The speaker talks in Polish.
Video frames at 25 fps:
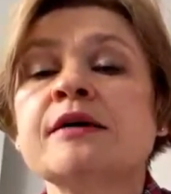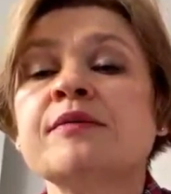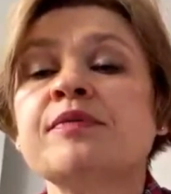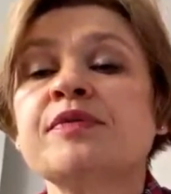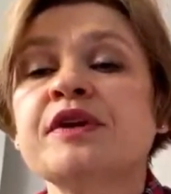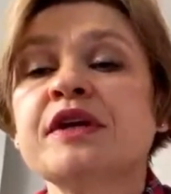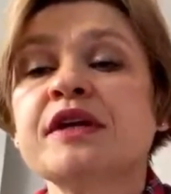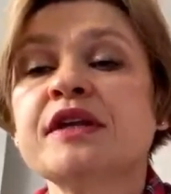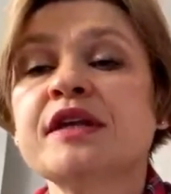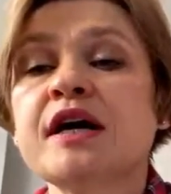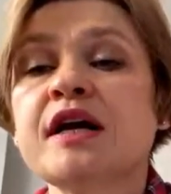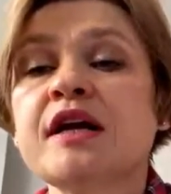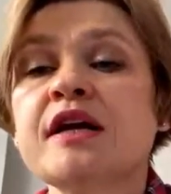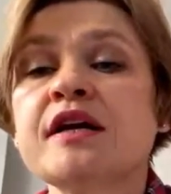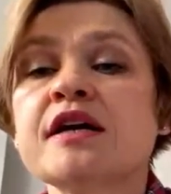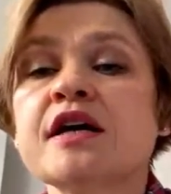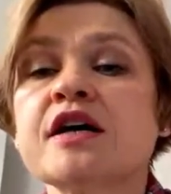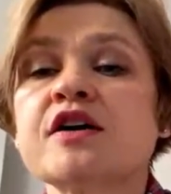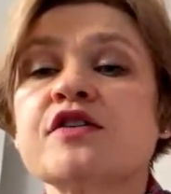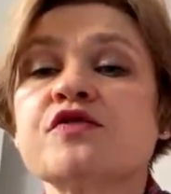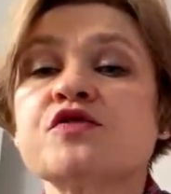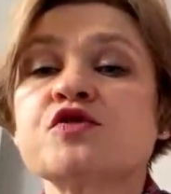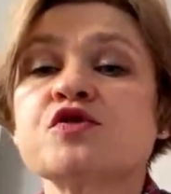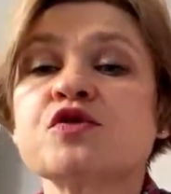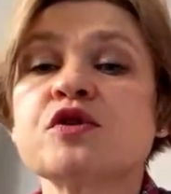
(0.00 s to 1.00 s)
Nie dalej
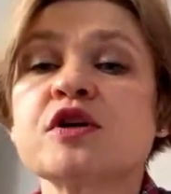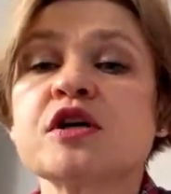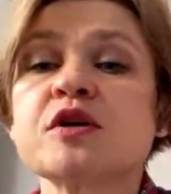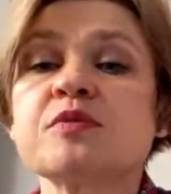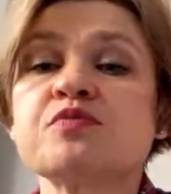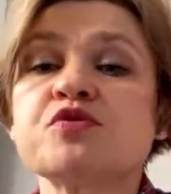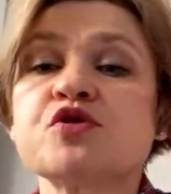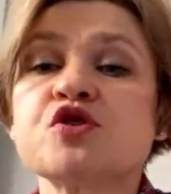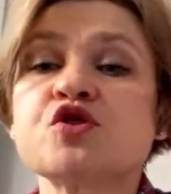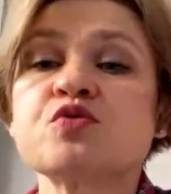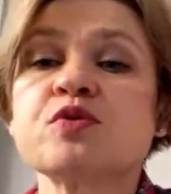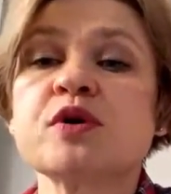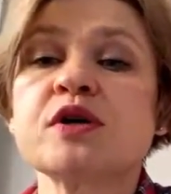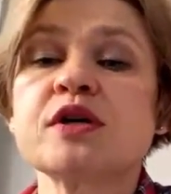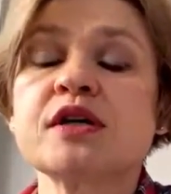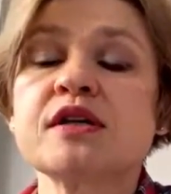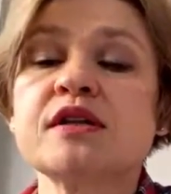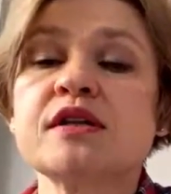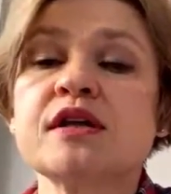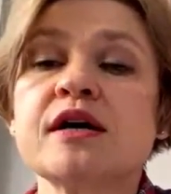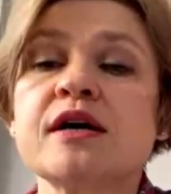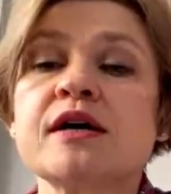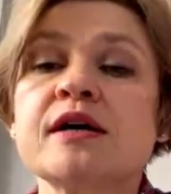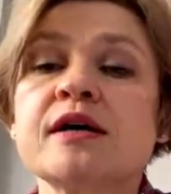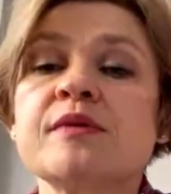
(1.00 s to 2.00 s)
jak wczoraj przyszła
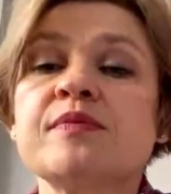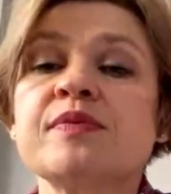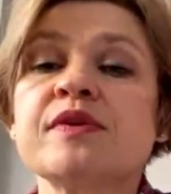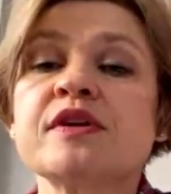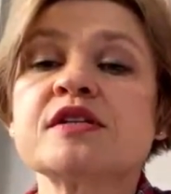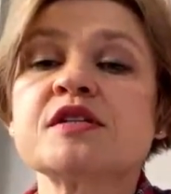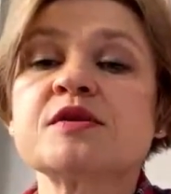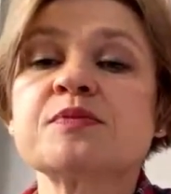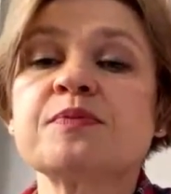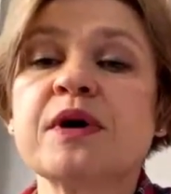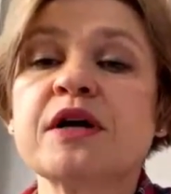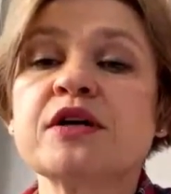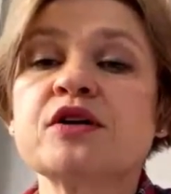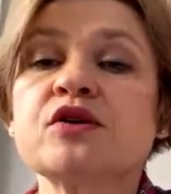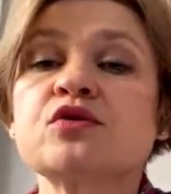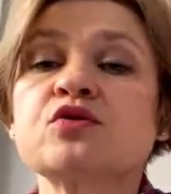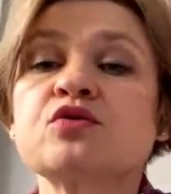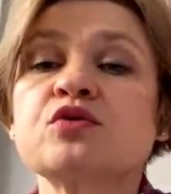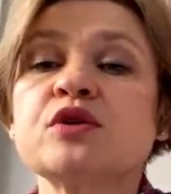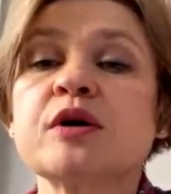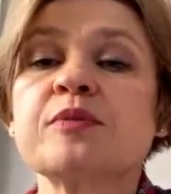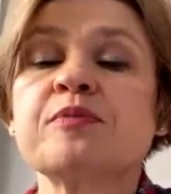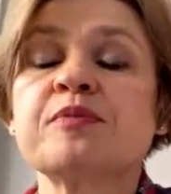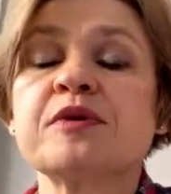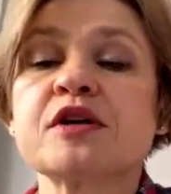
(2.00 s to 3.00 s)
jedna z pań,
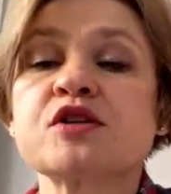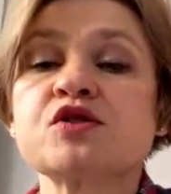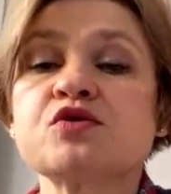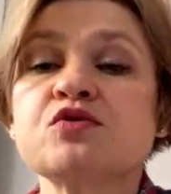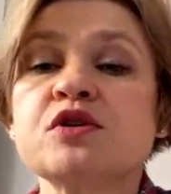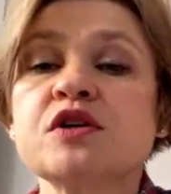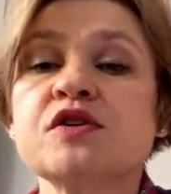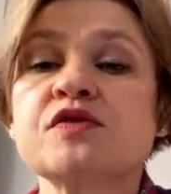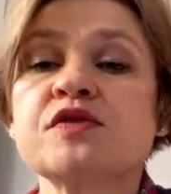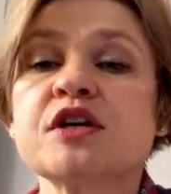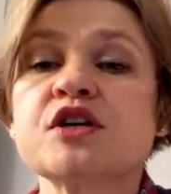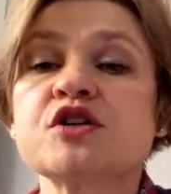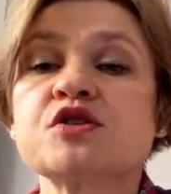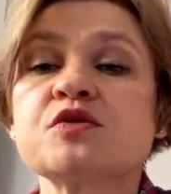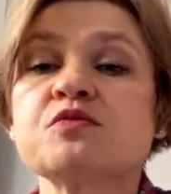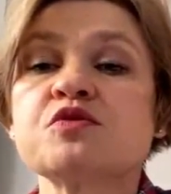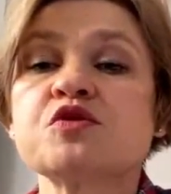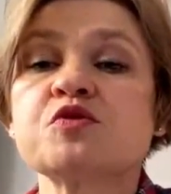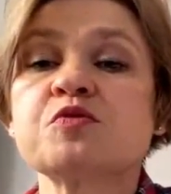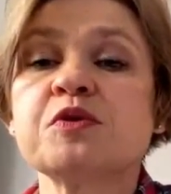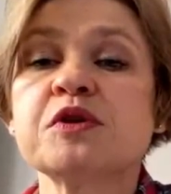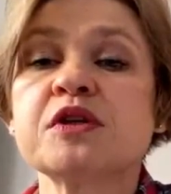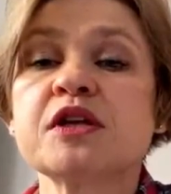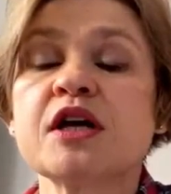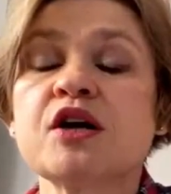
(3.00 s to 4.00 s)
która pracuje w naszym
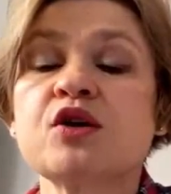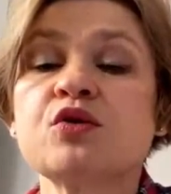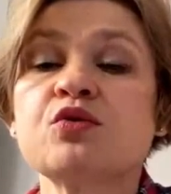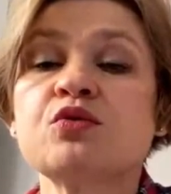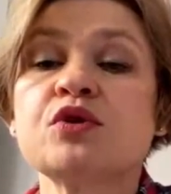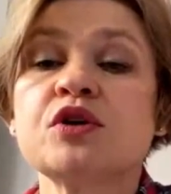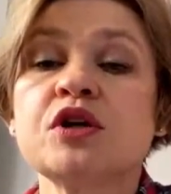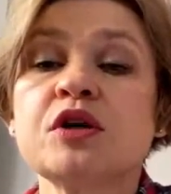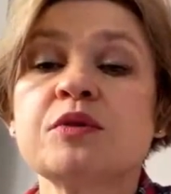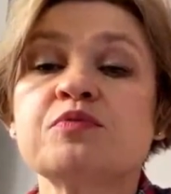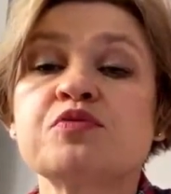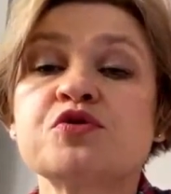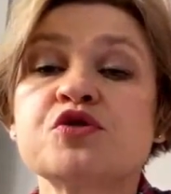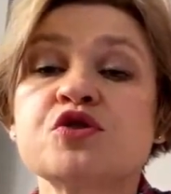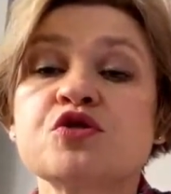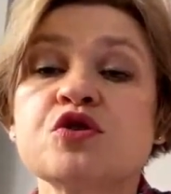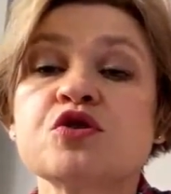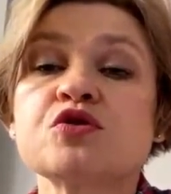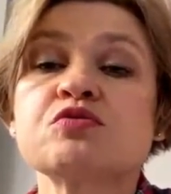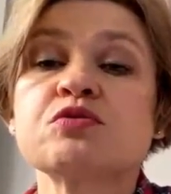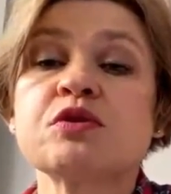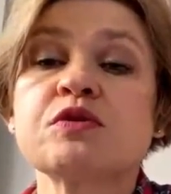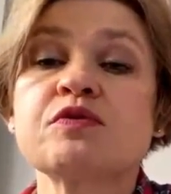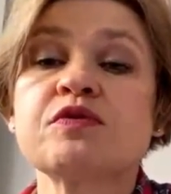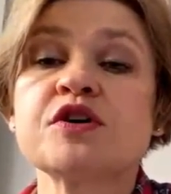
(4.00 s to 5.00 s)
szpitalu i
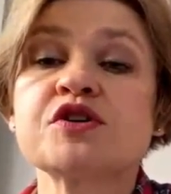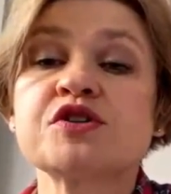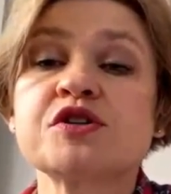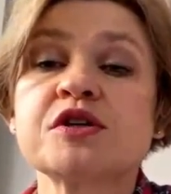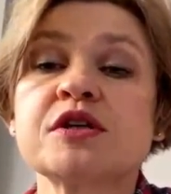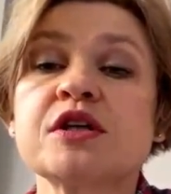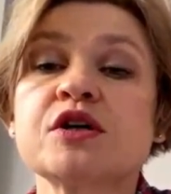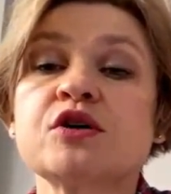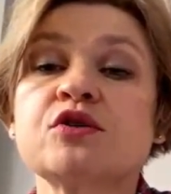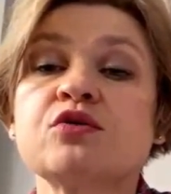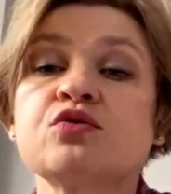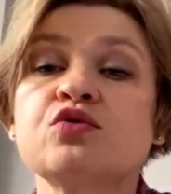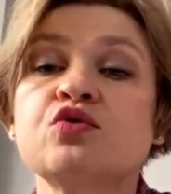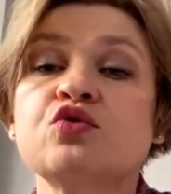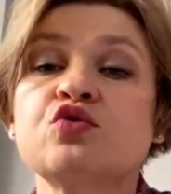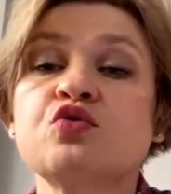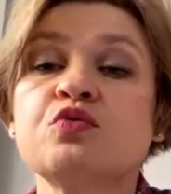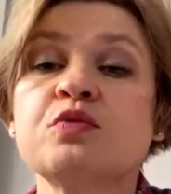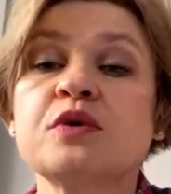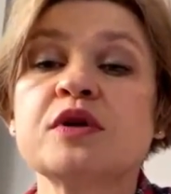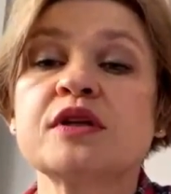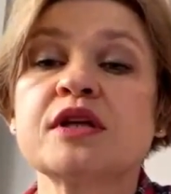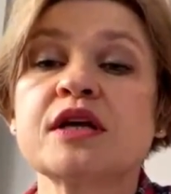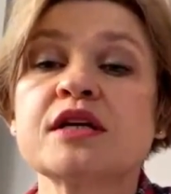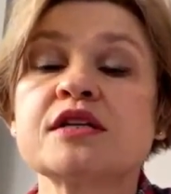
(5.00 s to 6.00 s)
przyniosła właśnie taką
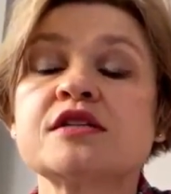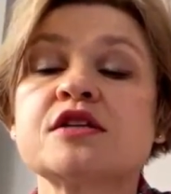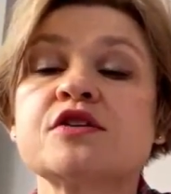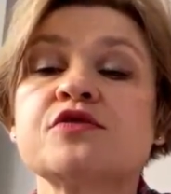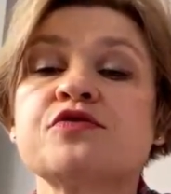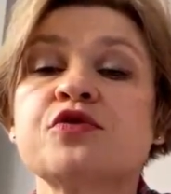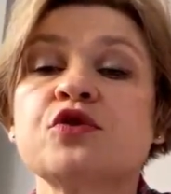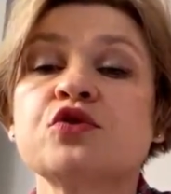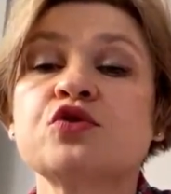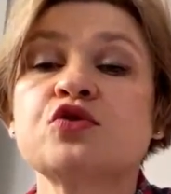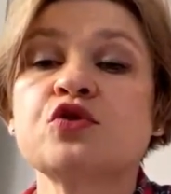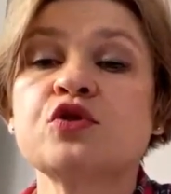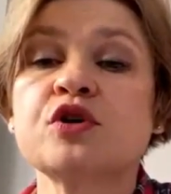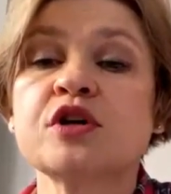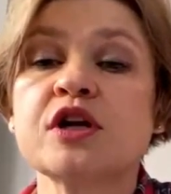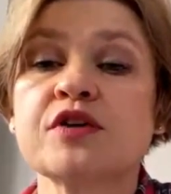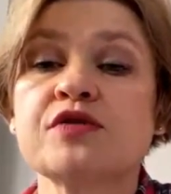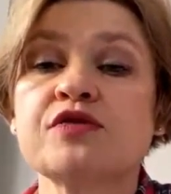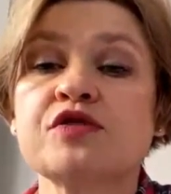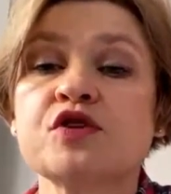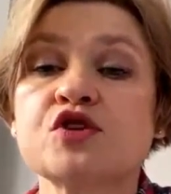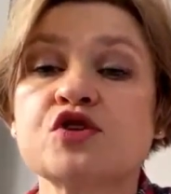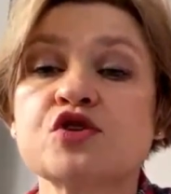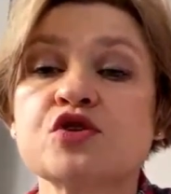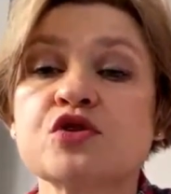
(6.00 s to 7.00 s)
dokumentację
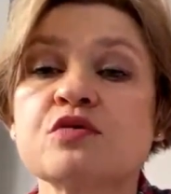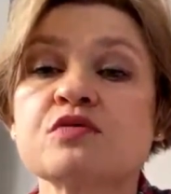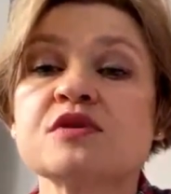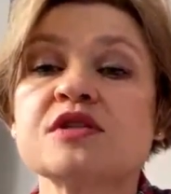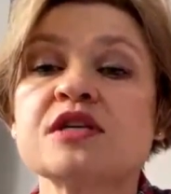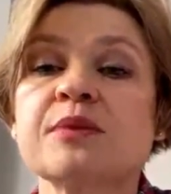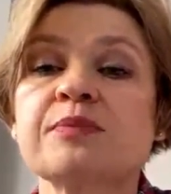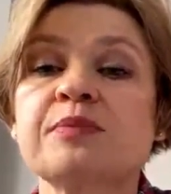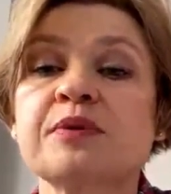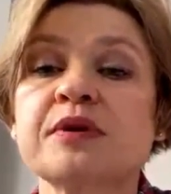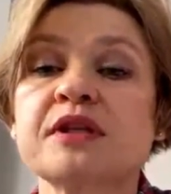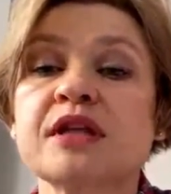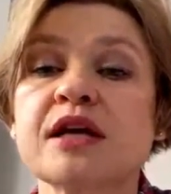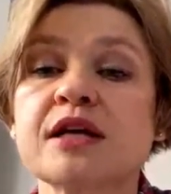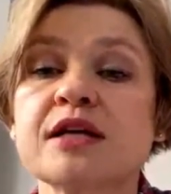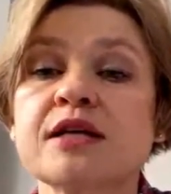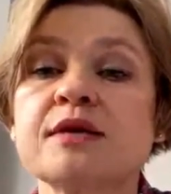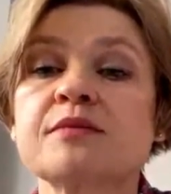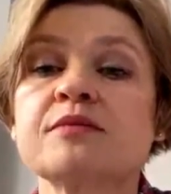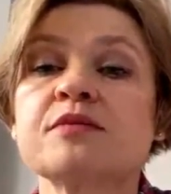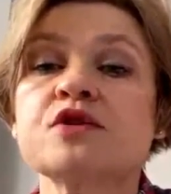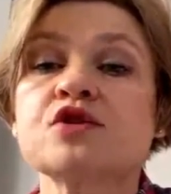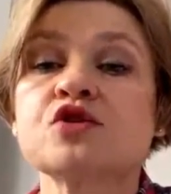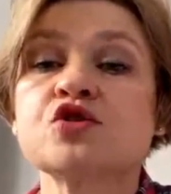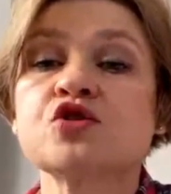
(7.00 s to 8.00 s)
fotograficzną z
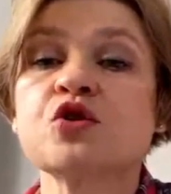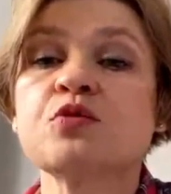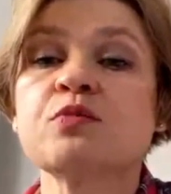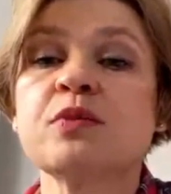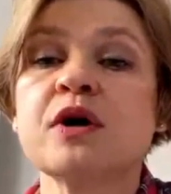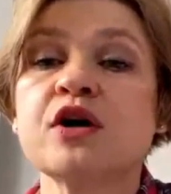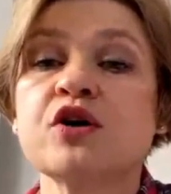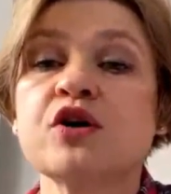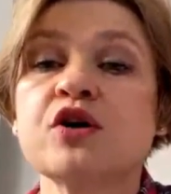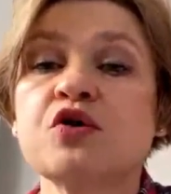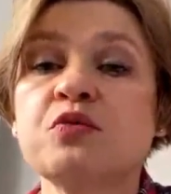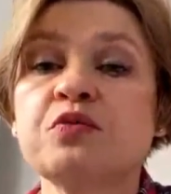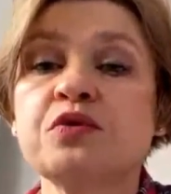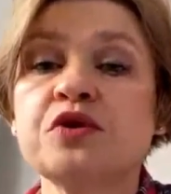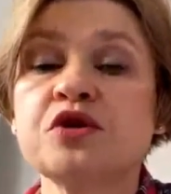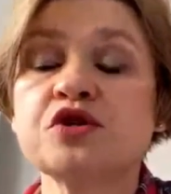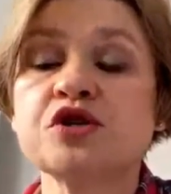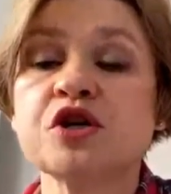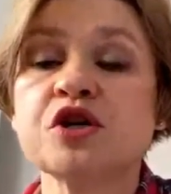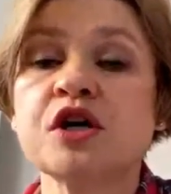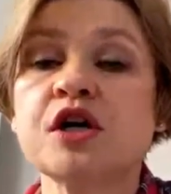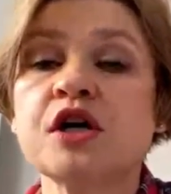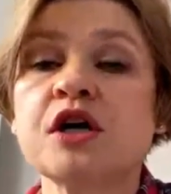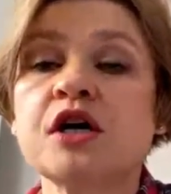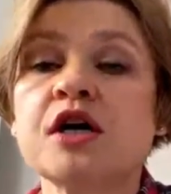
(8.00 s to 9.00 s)
zapytaniem, co ma
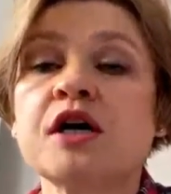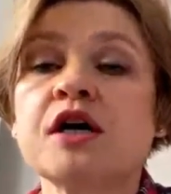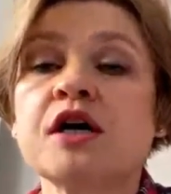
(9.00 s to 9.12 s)
robić.